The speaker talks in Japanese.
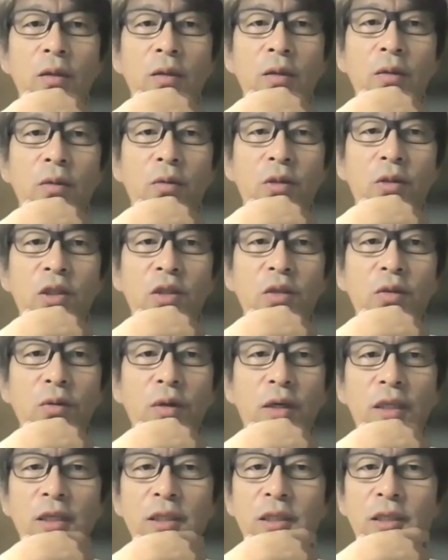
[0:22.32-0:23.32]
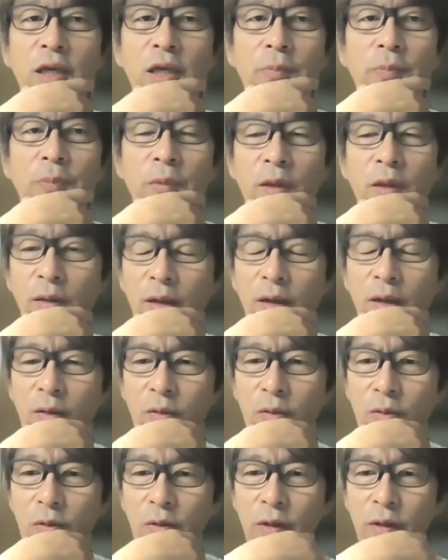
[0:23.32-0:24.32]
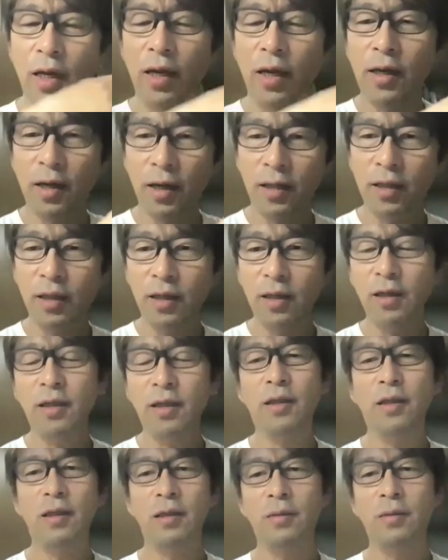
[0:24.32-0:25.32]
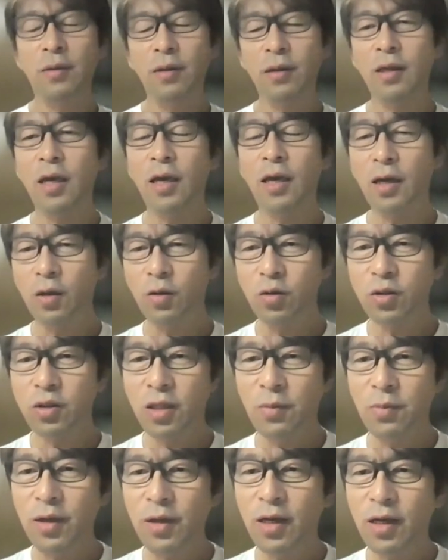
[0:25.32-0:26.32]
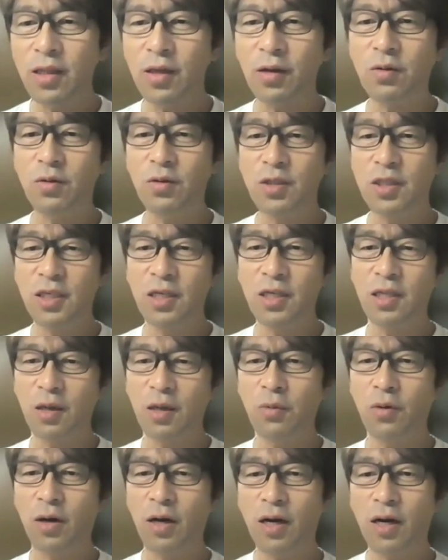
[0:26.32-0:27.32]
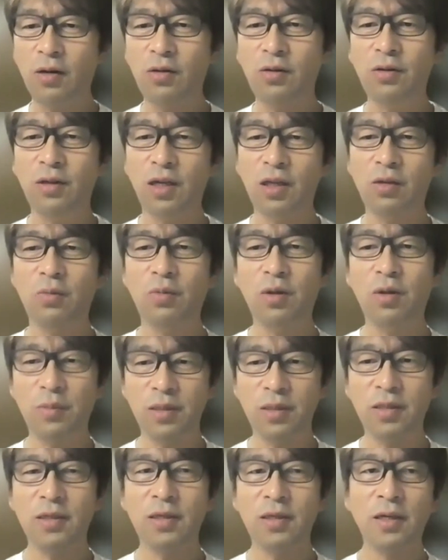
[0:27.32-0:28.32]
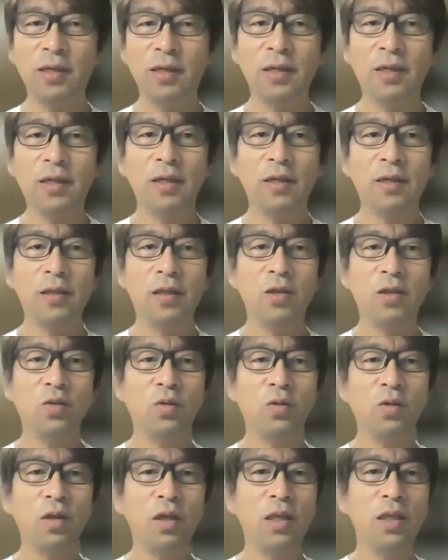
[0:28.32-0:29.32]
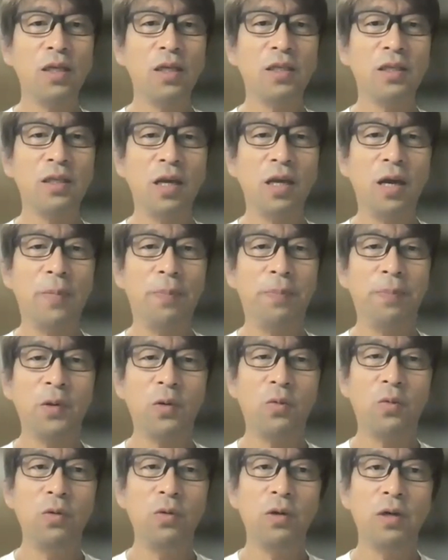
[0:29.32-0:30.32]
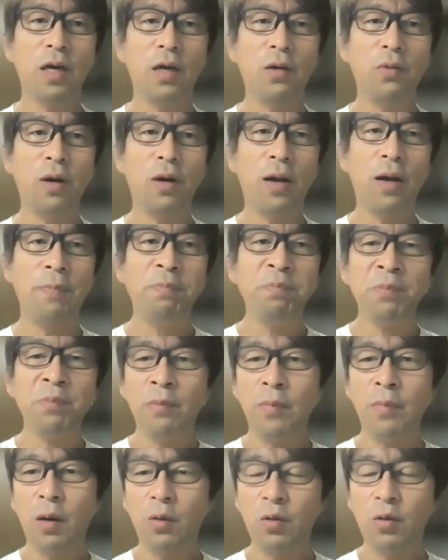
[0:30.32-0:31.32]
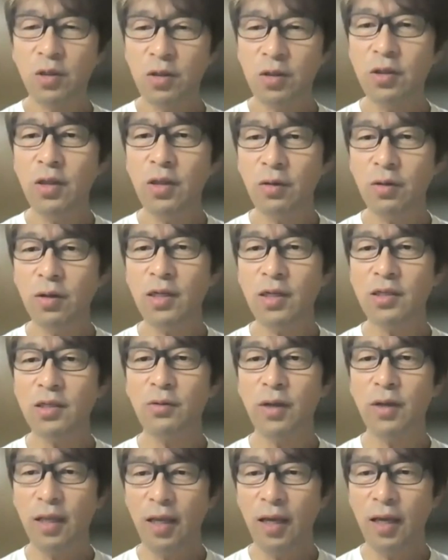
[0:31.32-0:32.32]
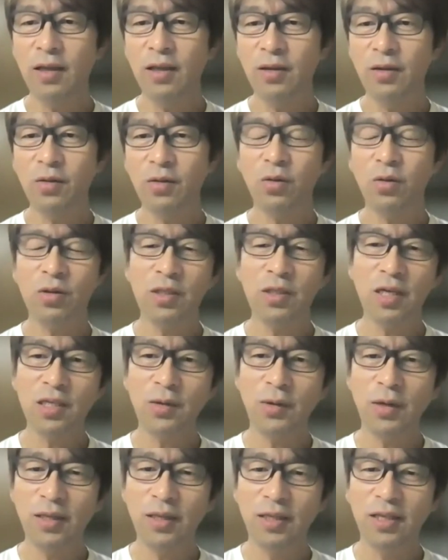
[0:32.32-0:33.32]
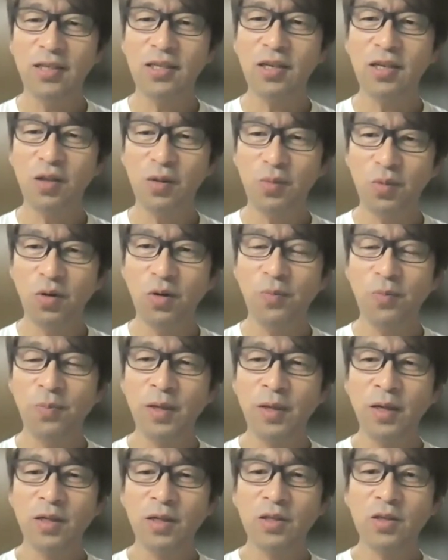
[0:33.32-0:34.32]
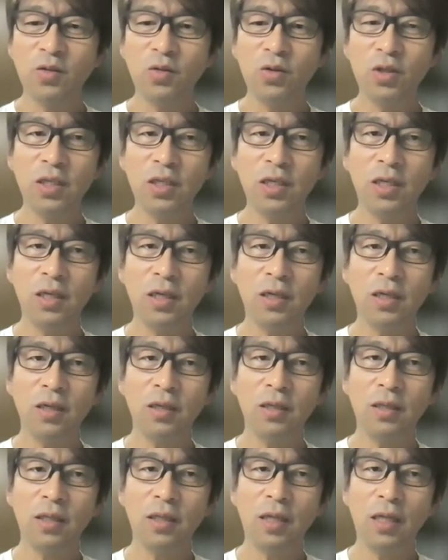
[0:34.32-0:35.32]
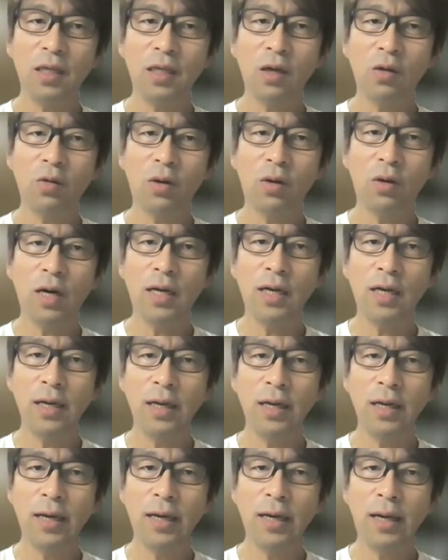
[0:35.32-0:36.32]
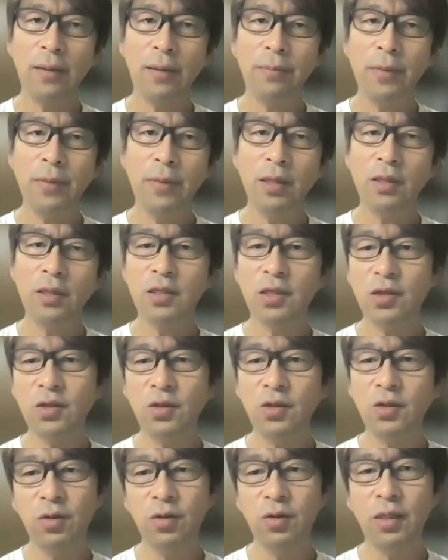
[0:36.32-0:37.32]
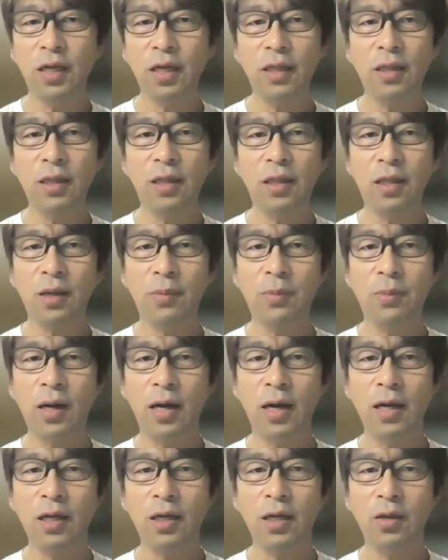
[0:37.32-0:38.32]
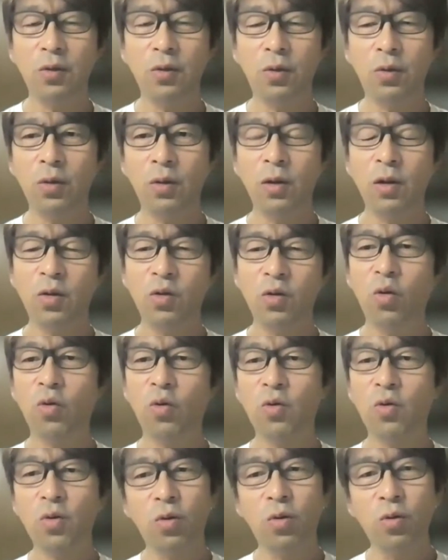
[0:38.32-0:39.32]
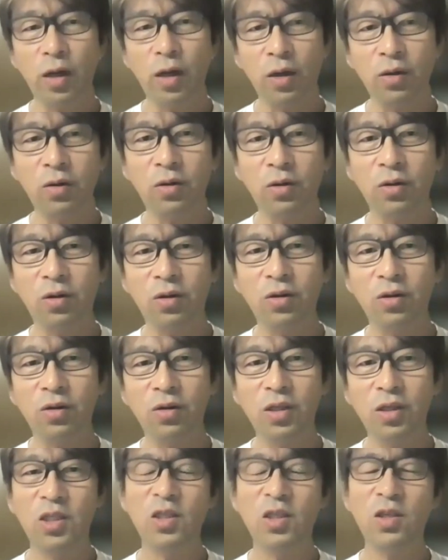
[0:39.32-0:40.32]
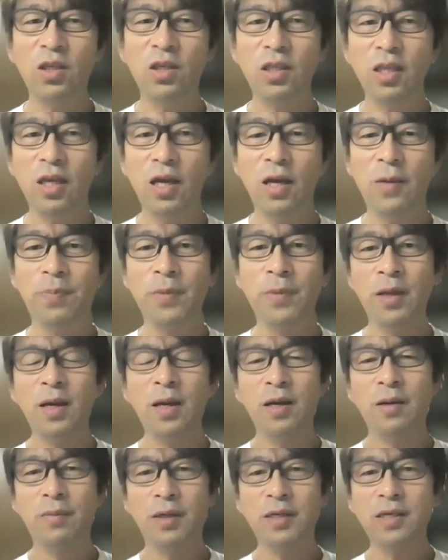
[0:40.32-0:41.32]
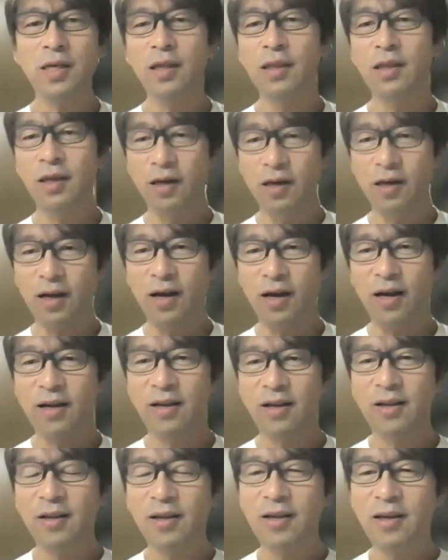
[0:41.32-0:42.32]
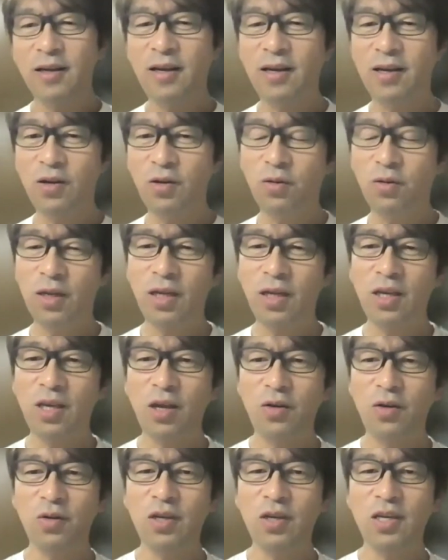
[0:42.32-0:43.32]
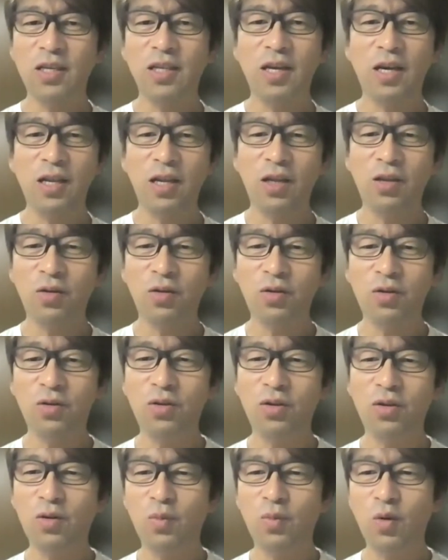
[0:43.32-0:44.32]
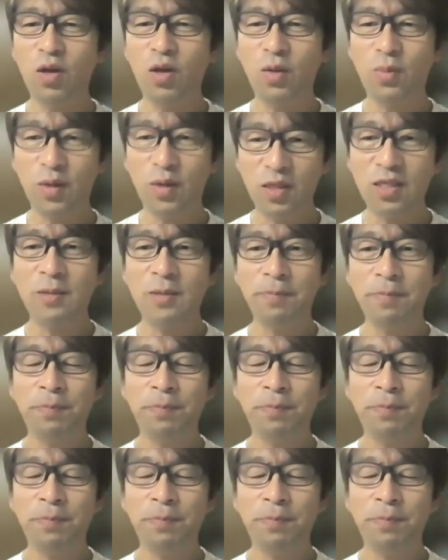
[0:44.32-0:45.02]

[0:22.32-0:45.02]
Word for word: の指導がですね、こう結果に、結果として見えてくる時期でもあるんだと思います。でそこでですね、今回は、まあ、落ち着いてるクラスはね、の先生はいいんですけども、少し何かこう、あれが目につくようになった場合の特効薬について、まあ、3人から、いろんな意見を聞きたいなというふうに思います。